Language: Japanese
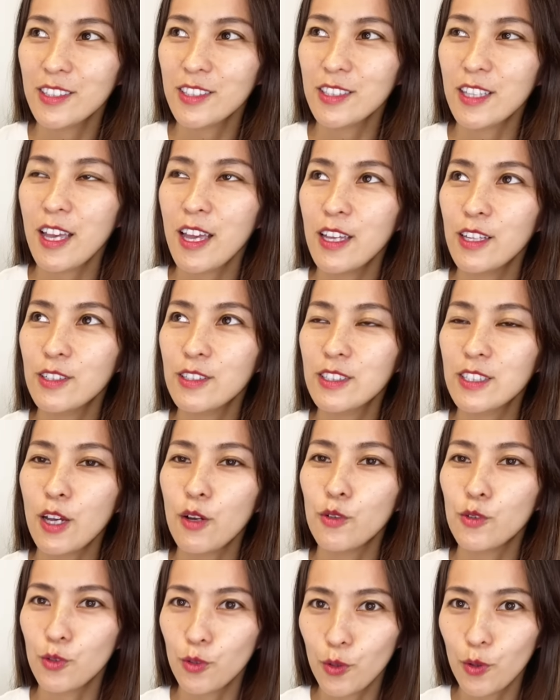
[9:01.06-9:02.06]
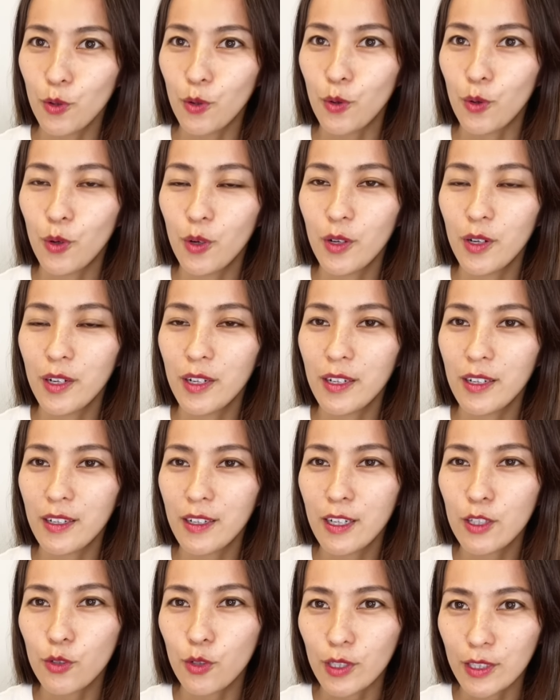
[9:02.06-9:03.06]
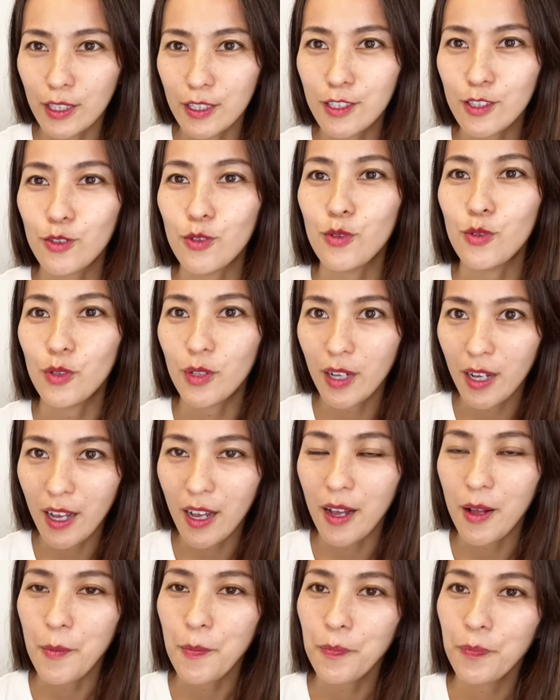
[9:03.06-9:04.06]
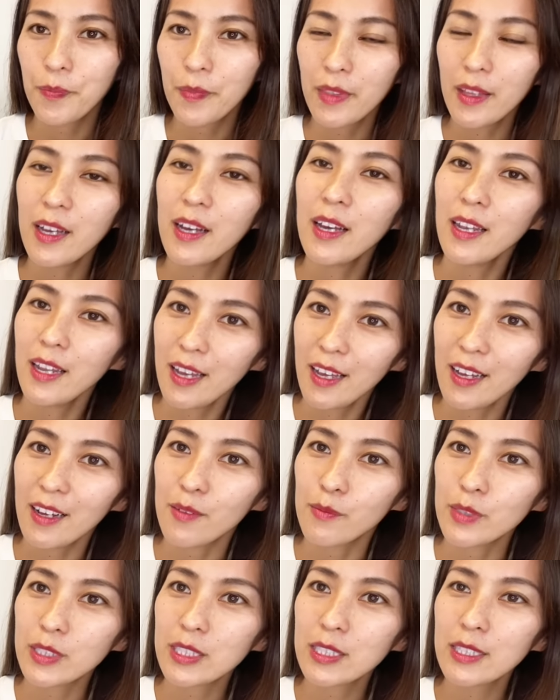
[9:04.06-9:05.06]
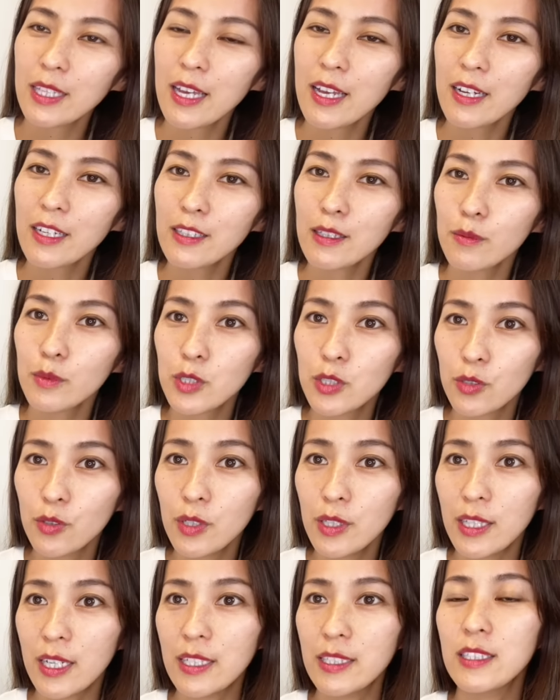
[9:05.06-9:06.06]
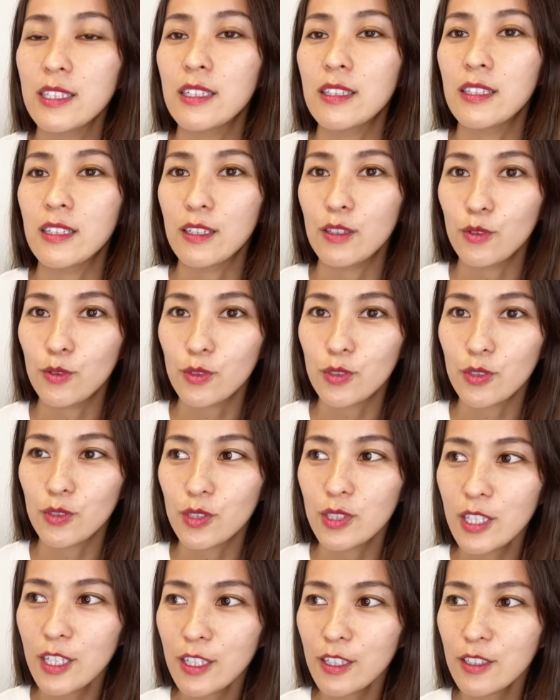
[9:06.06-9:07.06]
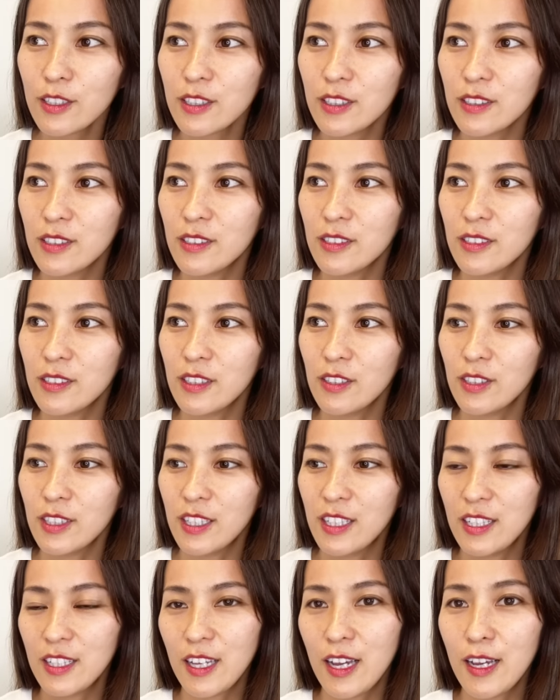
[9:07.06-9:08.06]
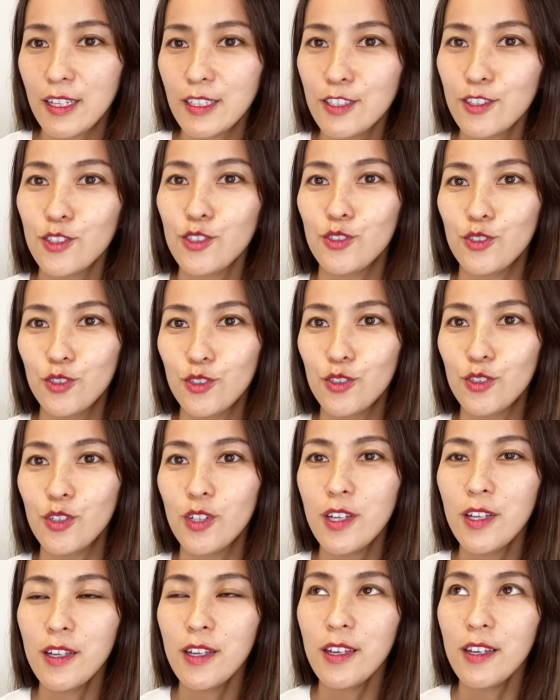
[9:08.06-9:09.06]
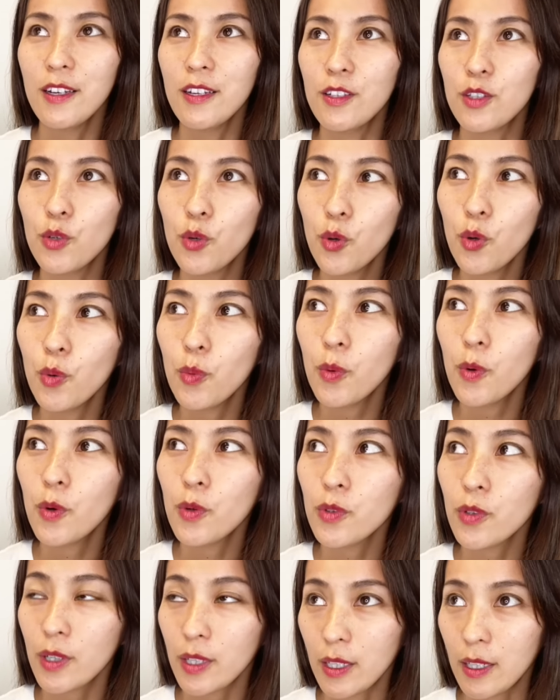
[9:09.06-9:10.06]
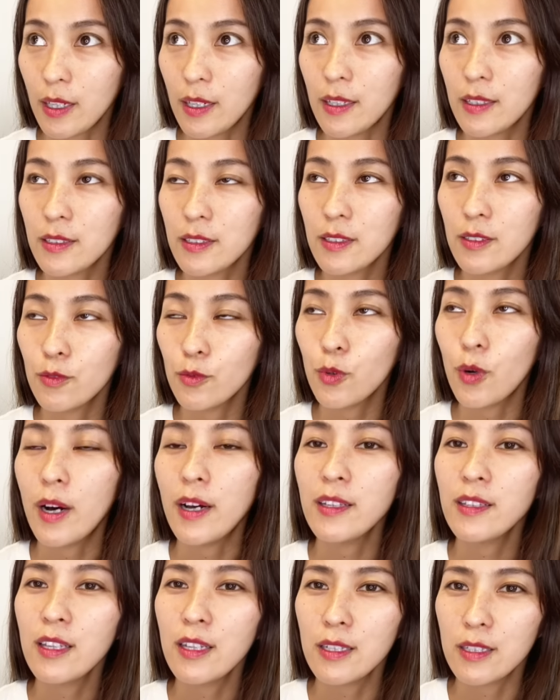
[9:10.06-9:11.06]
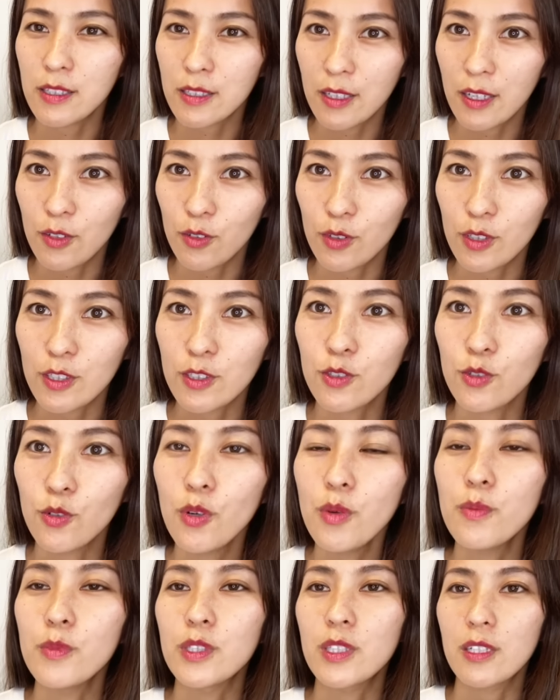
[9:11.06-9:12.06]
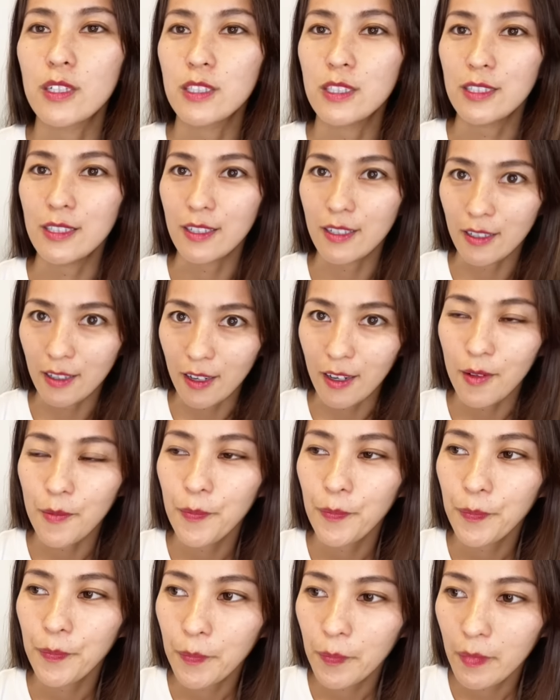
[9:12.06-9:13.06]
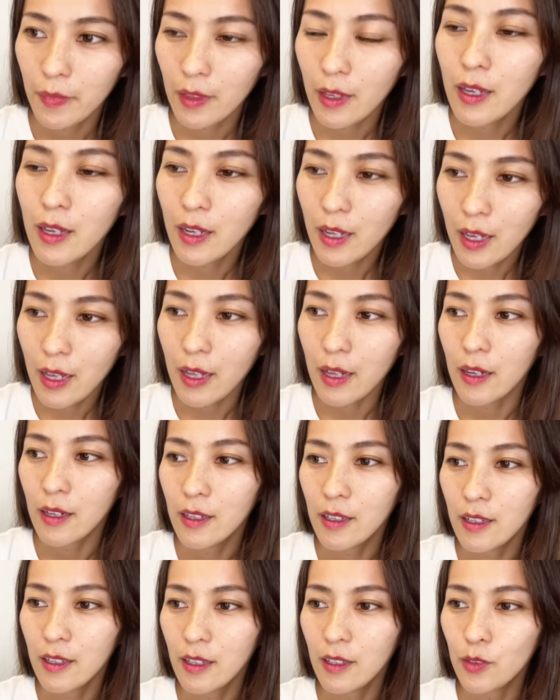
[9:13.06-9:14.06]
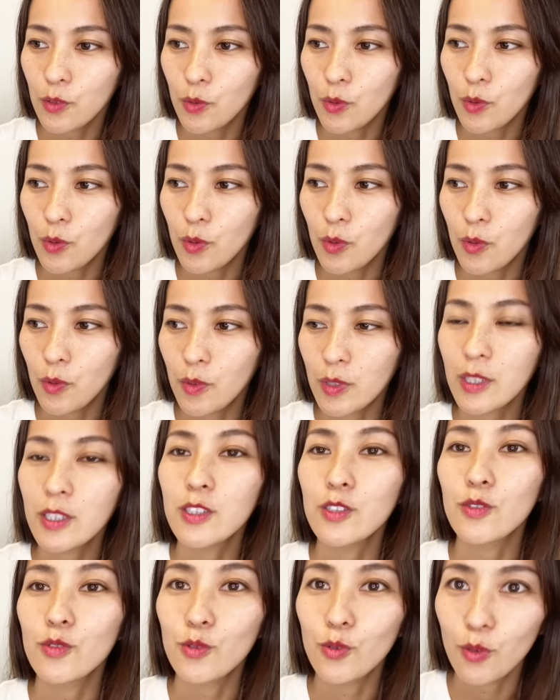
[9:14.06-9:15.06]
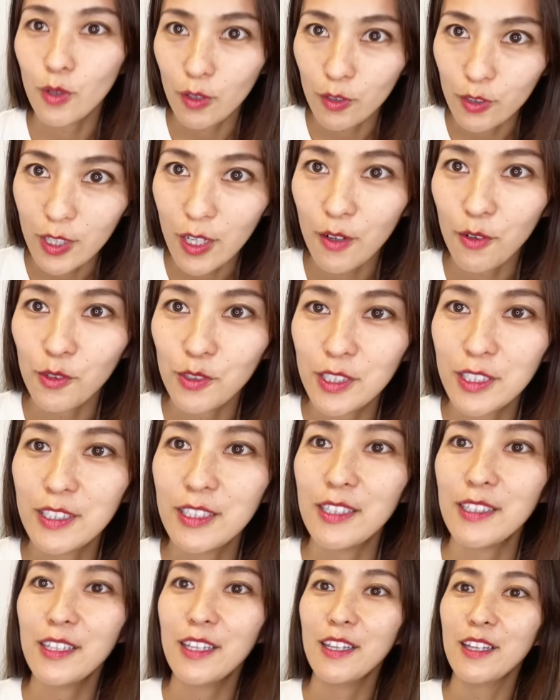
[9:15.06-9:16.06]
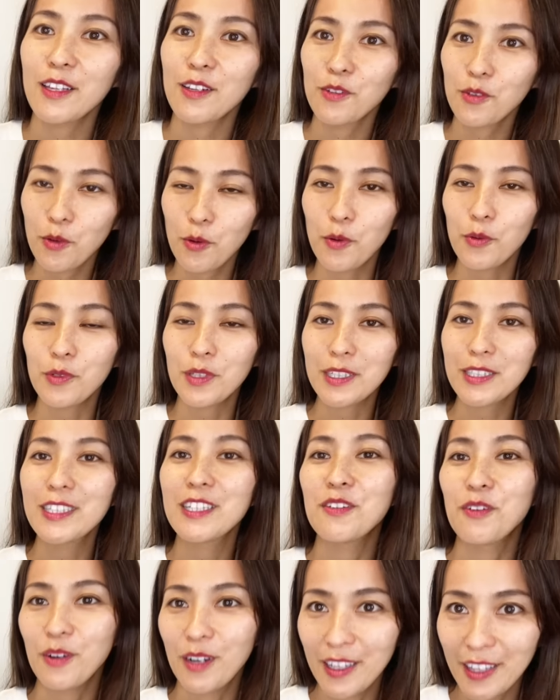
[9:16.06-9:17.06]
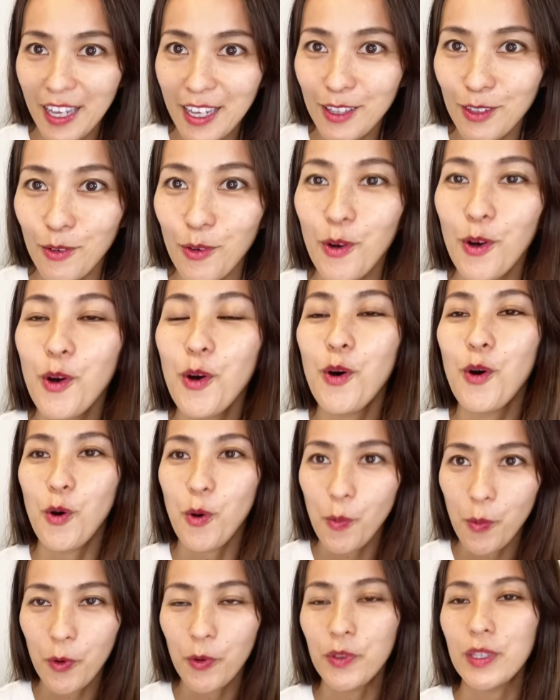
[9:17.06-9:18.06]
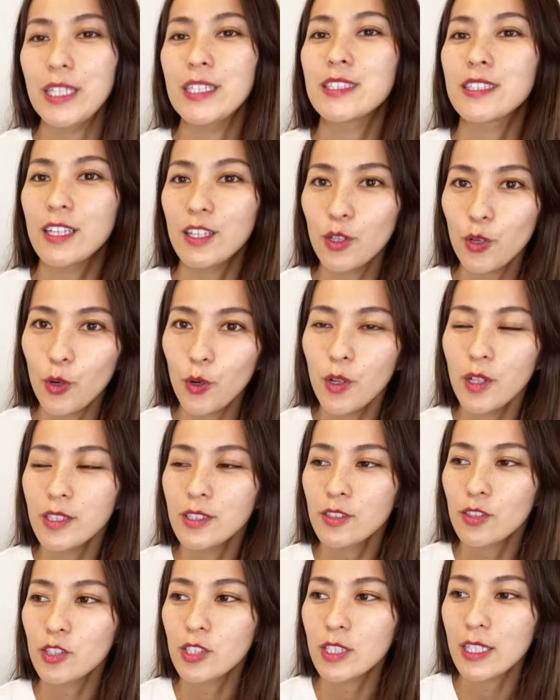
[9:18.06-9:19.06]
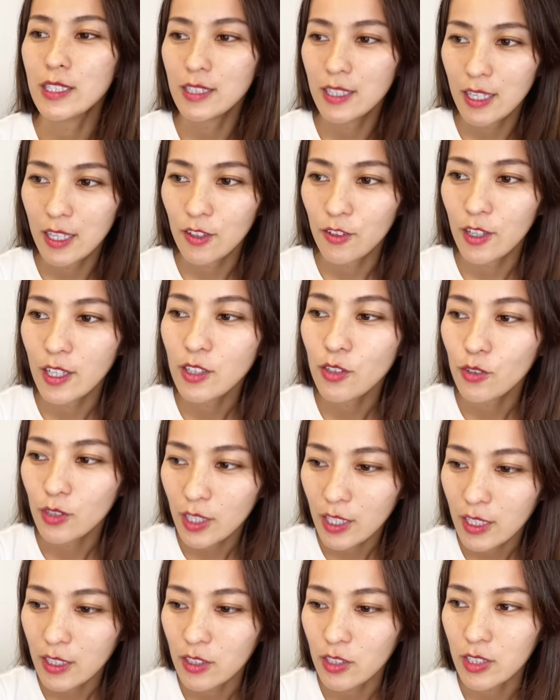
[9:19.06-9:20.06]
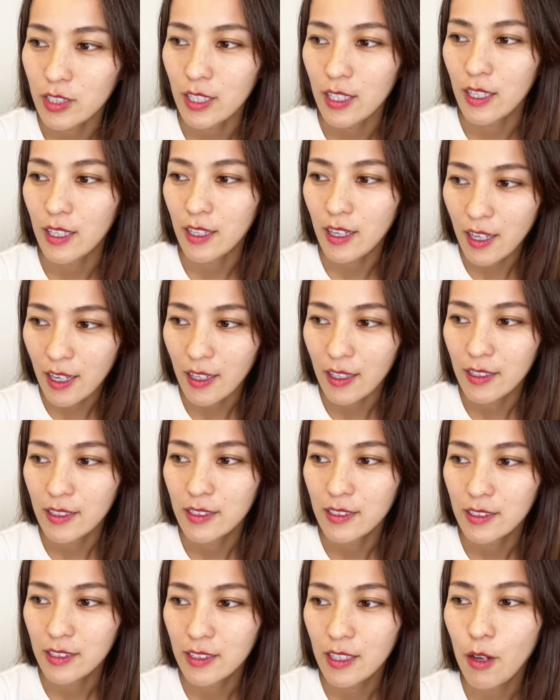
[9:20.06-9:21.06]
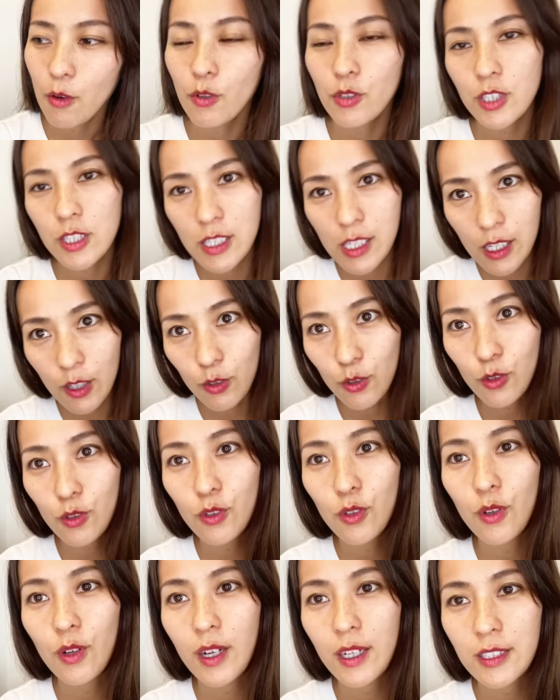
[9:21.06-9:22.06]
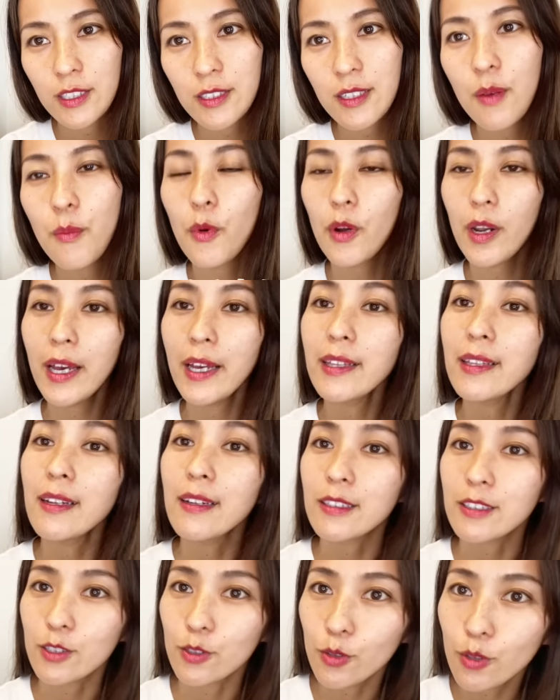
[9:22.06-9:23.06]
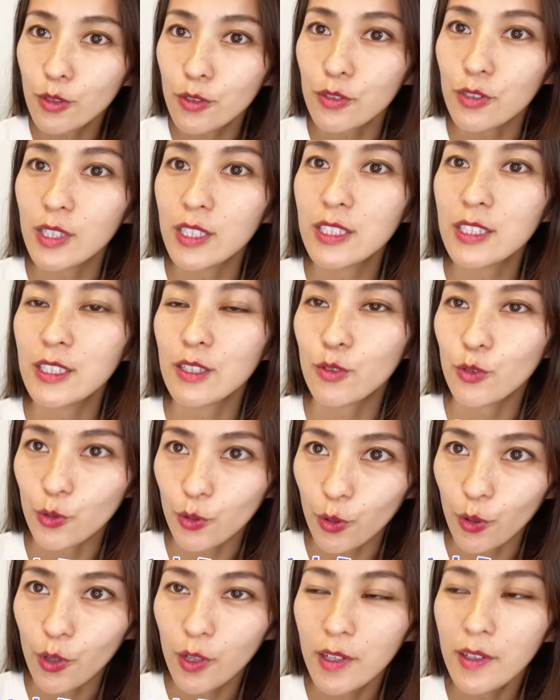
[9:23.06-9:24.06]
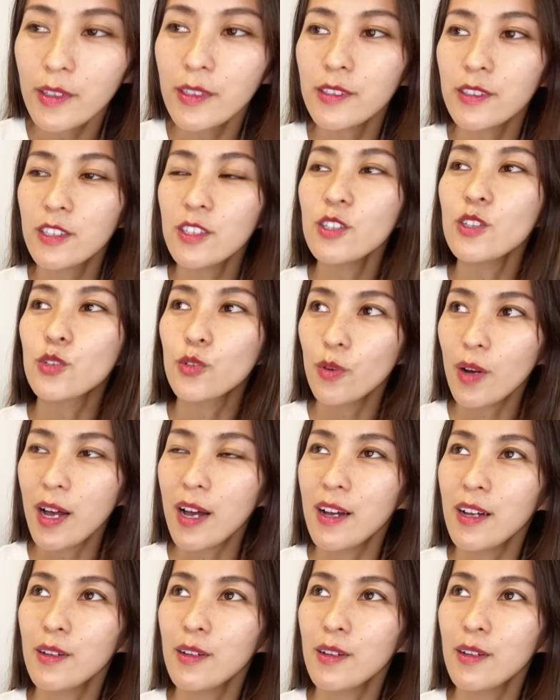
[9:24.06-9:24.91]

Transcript: 伝えちゃうと、角が立つというか、だから、まあ、伝え方もすごい大事なんだけど、そのセックスに対する要望とかを相手に伝えるってすごい難しいから。だから、あの、私の動画を参考にしていただけると嬉しいのかなと思うんですけど、その射精の後に女性がしてほしいことというか、してもらえたらすごく嬉しいことっていうのは、